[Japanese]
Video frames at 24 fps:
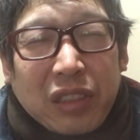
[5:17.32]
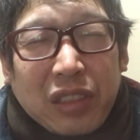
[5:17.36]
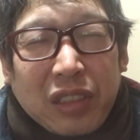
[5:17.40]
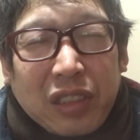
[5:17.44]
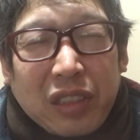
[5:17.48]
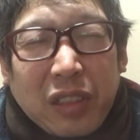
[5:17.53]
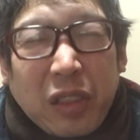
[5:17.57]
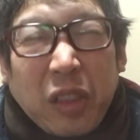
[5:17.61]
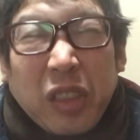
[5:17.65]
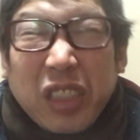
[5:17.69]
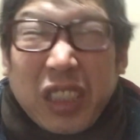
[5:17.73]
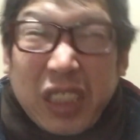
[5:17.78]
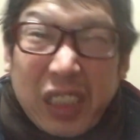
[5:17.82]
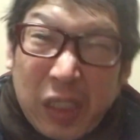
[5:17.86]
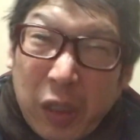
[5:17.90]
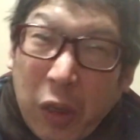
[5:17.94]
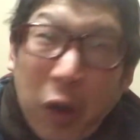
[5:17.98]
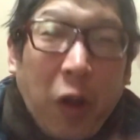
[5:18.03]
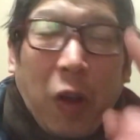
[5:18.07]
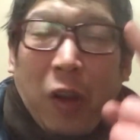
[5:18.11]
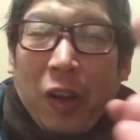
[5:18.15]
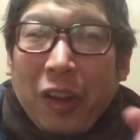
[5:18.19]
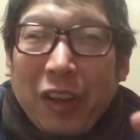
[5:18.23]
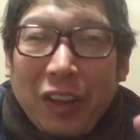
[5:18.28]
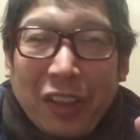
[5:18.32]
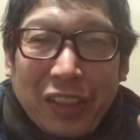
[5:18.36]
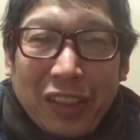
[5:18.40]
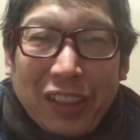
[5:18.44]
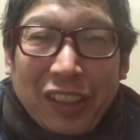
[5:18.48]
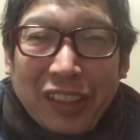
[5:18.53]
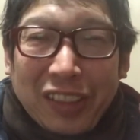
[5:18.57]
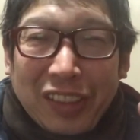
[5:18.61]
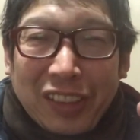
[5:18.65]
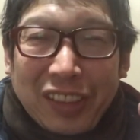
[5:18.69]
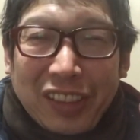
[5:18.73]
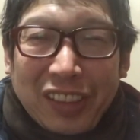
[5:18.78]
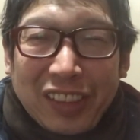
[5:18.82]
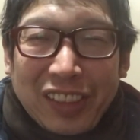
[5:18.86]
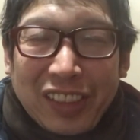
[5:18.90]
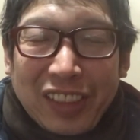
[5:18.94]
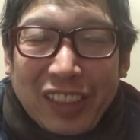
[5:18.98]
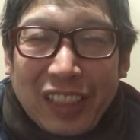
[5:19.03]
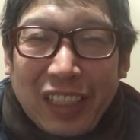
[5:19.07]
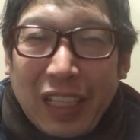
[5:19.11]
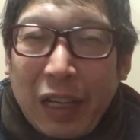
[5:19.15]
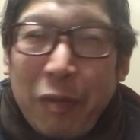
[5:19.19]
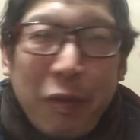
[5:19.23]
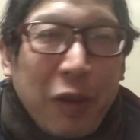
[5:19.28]
よし、行こ
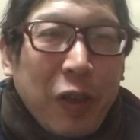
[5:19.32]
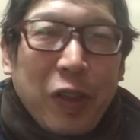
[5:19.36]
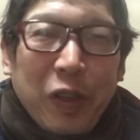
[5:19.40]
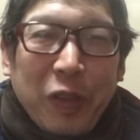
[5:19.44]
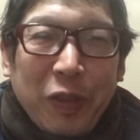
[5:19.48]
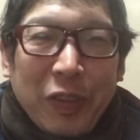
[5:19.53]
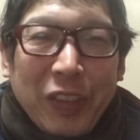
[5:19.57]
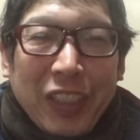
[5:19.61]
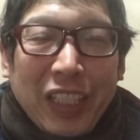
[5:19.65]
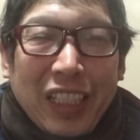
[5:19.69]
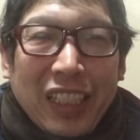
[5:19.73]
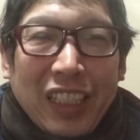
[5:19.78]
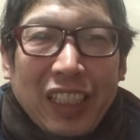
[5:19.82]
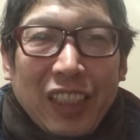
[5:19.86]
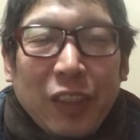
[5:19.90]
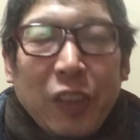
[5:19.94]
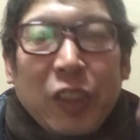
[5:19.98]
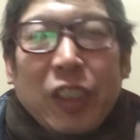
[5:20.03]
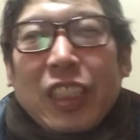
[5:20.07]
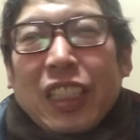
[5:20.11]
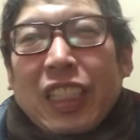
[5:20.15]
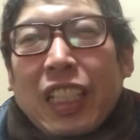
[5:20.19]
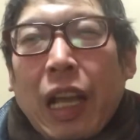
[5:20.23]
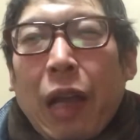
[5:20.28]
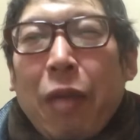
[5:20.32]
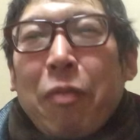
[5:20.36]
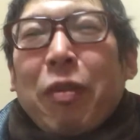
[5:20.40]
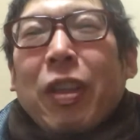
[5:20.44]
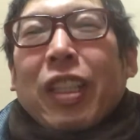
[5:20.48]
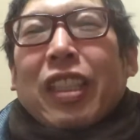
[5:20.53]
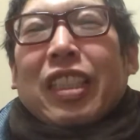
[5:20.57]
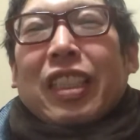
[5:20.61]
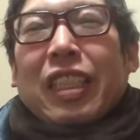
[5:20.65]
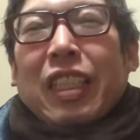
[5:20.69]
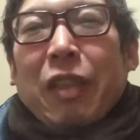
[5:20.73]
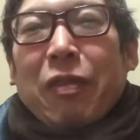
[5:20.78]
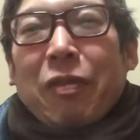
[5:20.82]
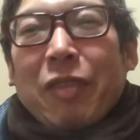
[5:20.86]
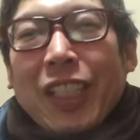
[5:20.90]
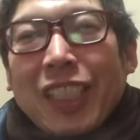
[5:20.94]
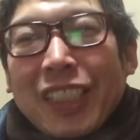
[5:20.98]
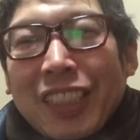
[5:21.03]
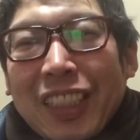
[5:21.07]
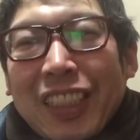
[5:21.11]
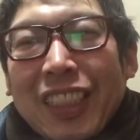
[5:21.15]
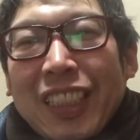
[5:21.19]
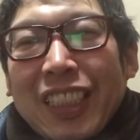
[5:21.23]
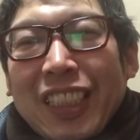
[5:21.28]
う頑張ろうみたいな。よし、頑張ってま
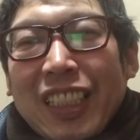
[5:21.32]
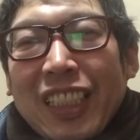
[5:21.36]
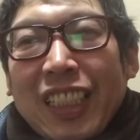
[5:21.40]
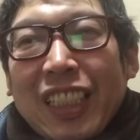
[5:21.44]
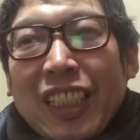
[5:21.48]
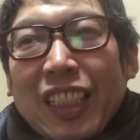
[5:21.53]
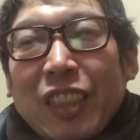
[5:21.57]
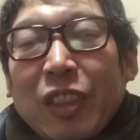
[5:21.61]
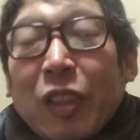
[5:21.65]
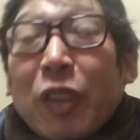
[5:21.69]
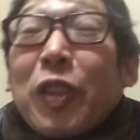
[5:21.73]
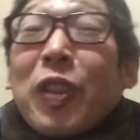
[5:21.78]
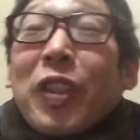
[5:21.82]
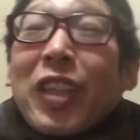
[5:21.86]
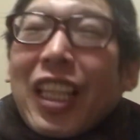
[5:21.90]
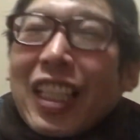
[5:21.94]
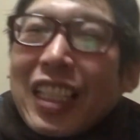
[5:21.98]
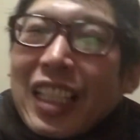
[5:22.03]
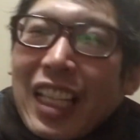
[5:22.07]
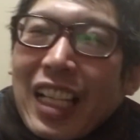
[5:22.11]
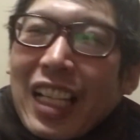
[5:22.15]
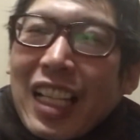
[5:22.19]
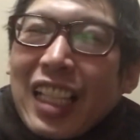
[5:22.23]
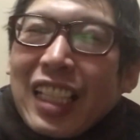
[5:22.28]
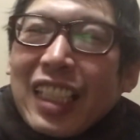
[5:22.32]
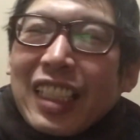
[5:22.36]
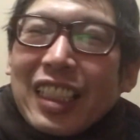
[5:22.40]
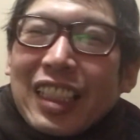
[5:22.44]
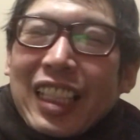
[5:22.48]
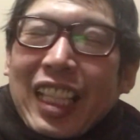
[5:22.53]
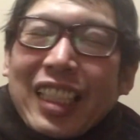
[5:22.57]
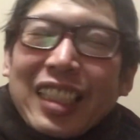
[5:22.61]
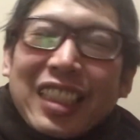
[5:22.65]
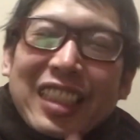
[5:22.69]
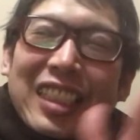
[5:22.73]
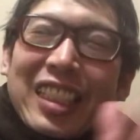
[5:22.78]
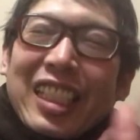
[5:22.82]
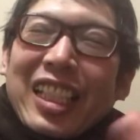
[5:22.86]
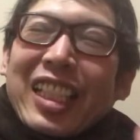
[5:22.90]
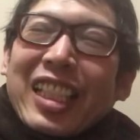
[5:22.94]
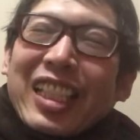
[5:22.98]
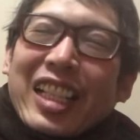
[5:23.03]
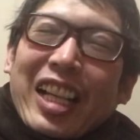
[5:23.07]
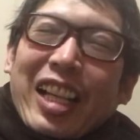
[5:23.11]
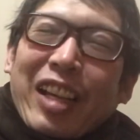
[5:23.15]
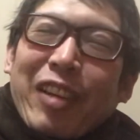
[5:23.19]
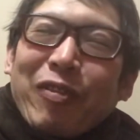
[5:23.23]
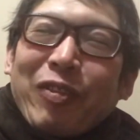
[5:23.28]
す。届けた達成
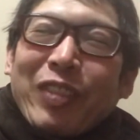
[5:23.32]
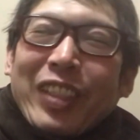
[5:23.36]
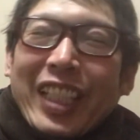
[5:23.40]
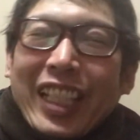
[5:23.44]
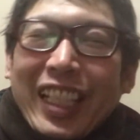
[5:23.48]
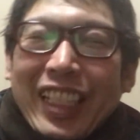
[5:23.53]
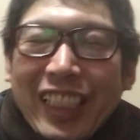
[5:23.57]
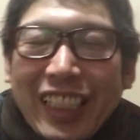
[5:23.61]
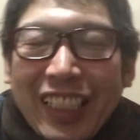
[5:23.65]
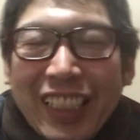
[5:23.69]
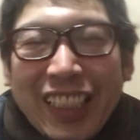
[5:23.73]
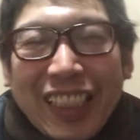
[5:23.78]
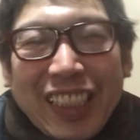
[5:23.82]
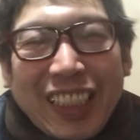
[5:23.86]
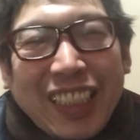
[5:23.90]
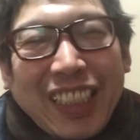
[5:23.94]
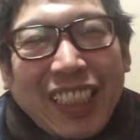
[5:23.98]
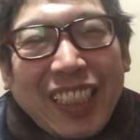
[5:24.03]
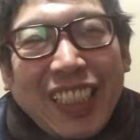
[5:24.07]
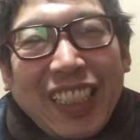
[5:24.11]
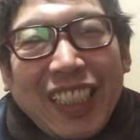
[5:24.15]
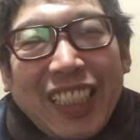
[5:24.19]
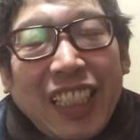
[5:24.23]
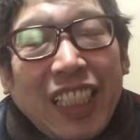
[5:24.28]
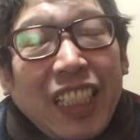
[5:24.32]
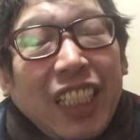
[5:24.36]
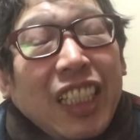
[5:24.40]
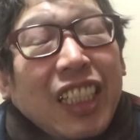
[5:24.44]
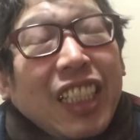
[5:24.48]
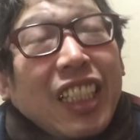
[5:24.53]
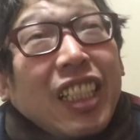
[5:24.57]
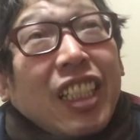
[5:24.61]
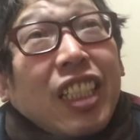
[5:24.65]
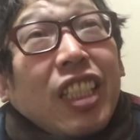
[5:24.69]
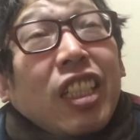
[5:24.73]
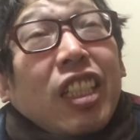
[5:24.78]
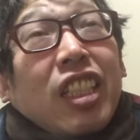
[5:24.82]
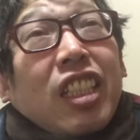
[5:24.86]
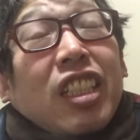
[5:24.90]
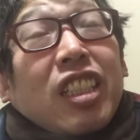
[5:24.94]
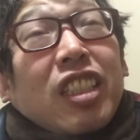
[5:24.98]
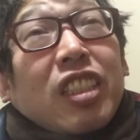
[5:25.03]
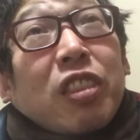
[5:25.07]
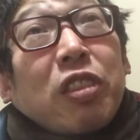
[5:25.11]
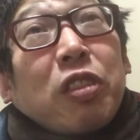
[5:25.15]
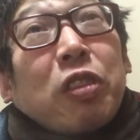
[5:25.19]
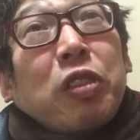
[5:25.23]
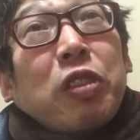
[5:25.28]
感みたいな
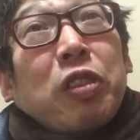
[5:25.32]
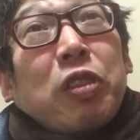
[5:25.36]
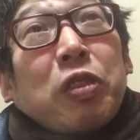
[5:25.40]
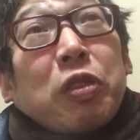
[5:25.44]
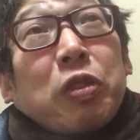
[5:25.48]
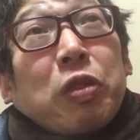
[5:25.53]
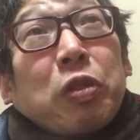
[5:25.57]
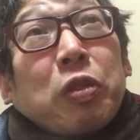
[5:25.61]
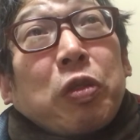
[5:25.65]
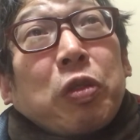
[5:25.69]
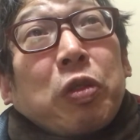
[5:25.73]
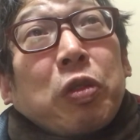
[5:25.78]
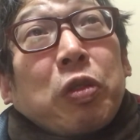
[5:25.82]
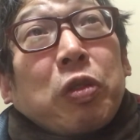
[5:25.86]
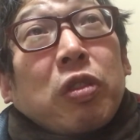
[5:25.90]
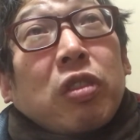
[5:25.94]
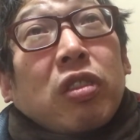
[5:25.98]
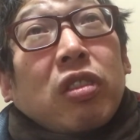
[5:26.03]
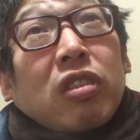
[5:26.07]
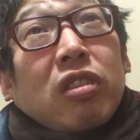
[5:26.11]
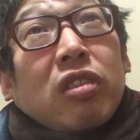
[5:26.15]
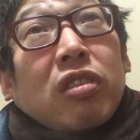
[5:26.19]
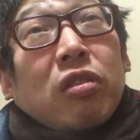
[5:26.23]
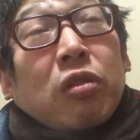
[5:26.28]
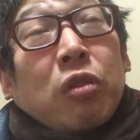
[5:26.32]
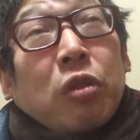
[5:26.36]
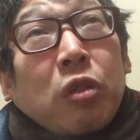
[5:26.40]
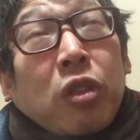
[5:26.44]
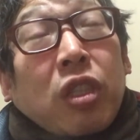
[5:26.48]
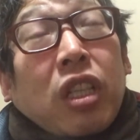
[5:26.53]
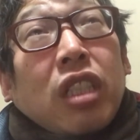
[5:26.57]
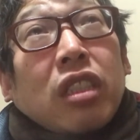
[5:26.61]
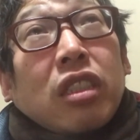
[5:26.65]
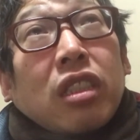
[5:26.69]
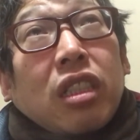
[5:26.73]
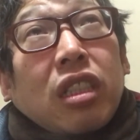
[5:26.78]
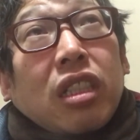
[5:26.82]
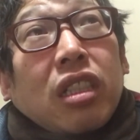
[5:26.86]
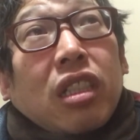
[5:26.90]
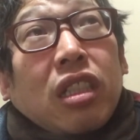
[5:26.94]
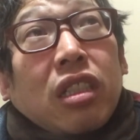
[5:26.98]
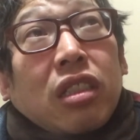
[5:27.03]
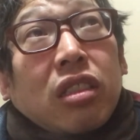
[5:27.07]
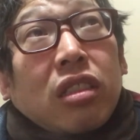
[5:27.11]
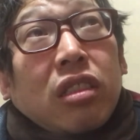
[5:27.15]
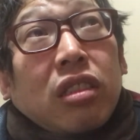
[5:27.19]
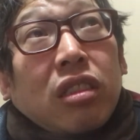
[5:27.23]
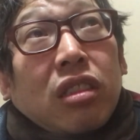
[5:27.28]
そういうのをかなりか
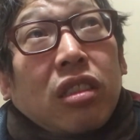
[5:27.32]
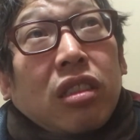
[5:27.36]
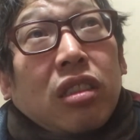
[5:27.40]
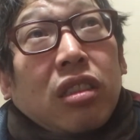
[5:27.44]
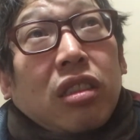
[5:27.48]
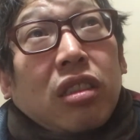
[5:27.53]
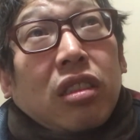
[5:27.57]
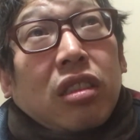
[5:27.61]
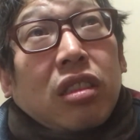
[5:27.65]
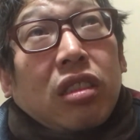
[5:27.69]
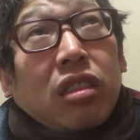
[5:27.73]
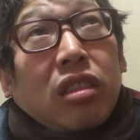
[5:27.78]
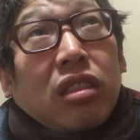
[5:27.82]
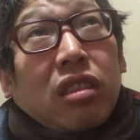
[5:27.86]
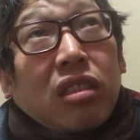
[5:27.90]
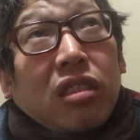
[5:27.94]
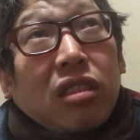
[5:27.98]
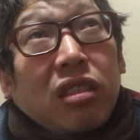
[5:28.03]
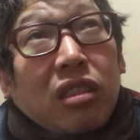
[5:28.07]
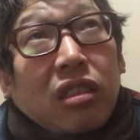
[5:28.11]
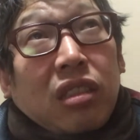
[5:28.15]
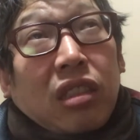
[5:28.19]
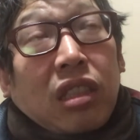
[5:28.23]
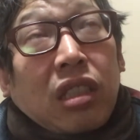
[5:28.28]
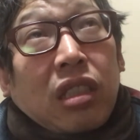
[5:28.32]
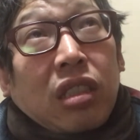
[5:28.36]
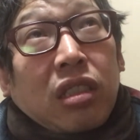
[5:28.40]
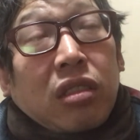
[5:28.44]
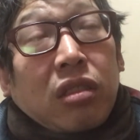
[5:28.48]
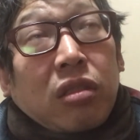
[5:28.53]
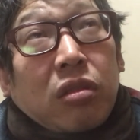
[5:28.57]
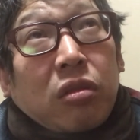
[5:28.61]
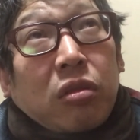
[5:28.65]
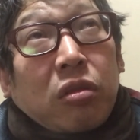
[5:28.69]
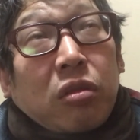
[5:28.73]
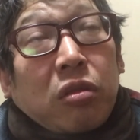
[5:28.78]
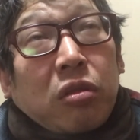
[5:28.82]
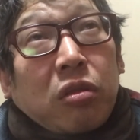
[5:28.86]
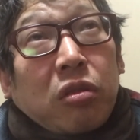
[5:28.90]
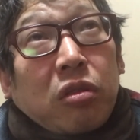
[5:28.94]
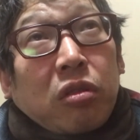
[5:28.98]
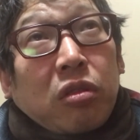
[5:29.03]
んあの